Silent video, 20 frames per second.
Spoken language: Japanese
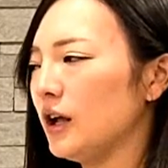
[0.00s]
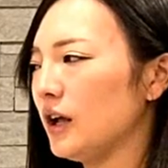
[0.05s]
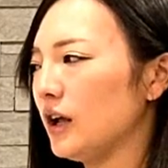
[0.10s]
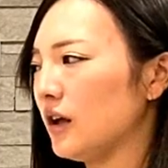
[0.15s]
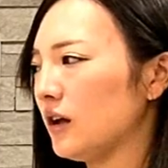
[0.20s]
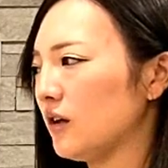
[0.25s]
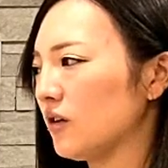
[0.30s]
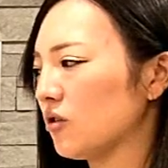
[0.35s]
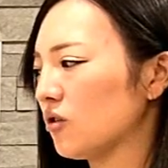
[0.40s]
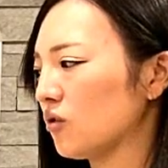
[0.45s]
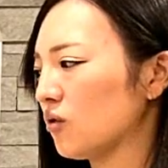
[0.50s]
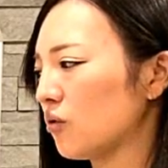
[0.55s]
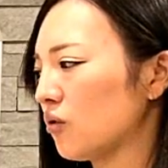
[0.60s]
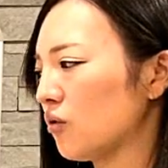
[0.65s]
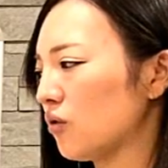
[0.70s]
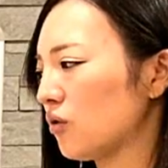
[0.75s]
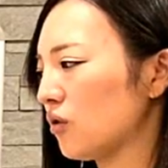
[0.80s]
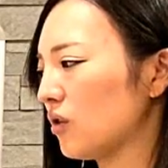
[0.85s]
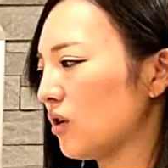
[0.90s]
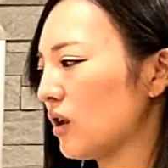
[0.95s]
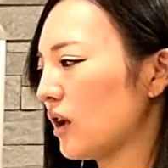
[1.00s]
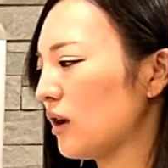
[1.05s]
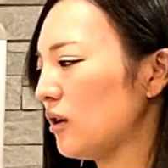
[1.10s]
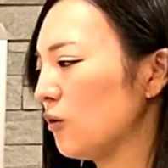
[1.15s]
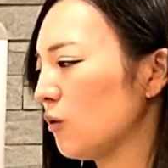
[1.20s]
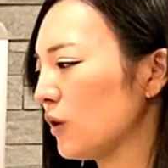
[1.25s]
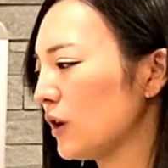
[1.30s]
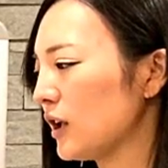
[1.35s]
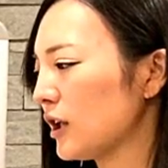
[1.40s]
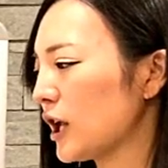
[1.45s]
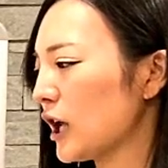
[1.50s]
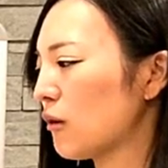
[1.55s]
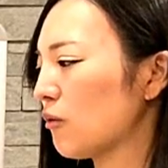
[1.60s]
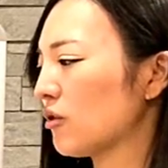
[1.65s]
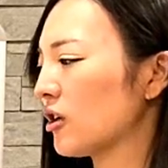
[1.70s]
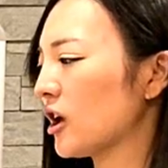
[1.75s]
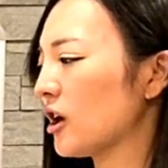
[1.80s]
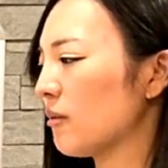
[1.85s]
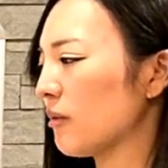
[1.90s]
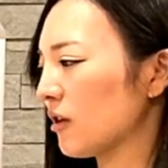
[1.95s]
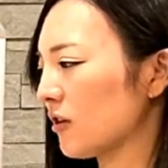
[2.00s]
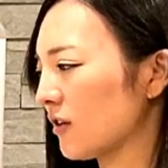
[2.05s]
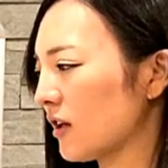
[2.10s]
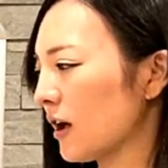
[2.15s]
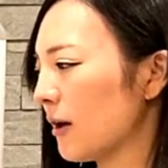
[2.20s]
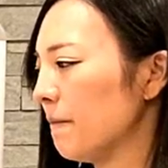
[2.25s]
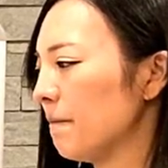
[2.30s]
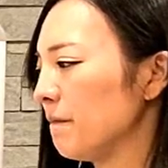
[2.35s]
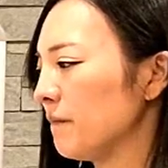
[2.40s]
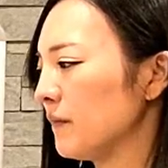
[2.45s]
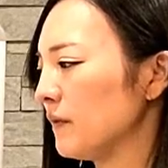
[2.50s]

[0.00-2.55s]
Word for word: えー、そういった容疑で逮捕されました。